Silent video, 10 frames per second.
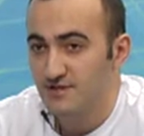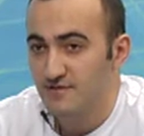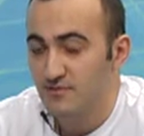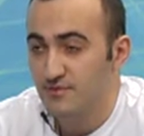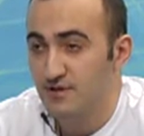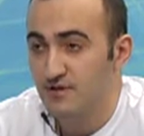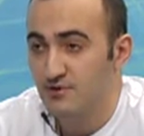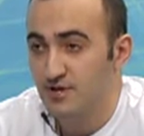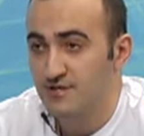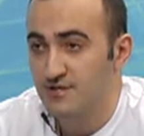В нем приняли
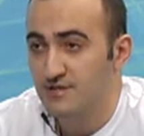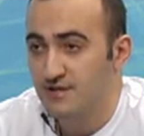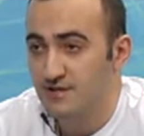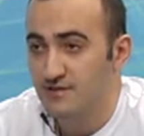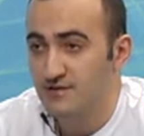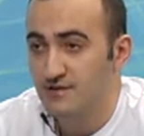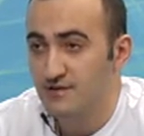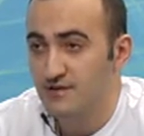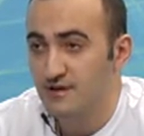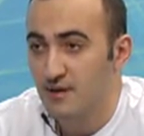участие
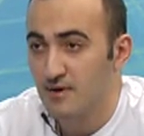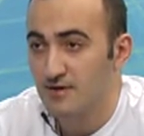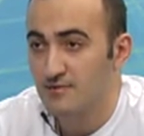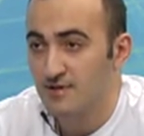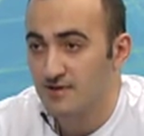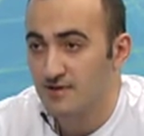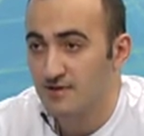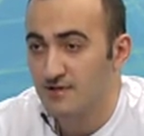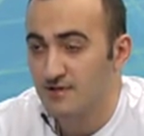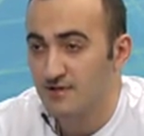10 команд,
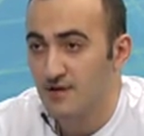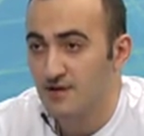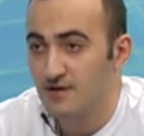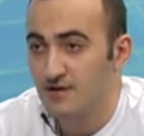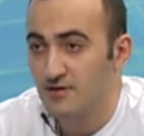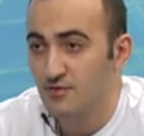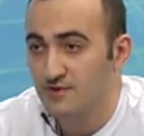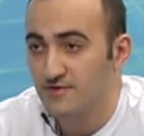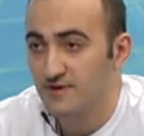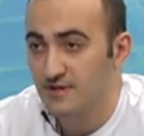представляющих национальное
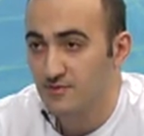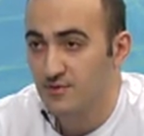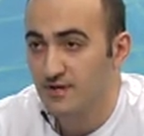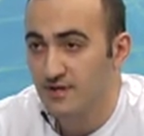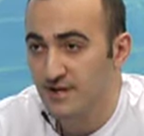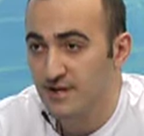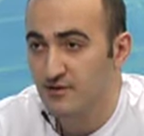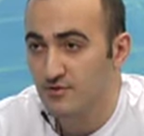общество Республики Карелия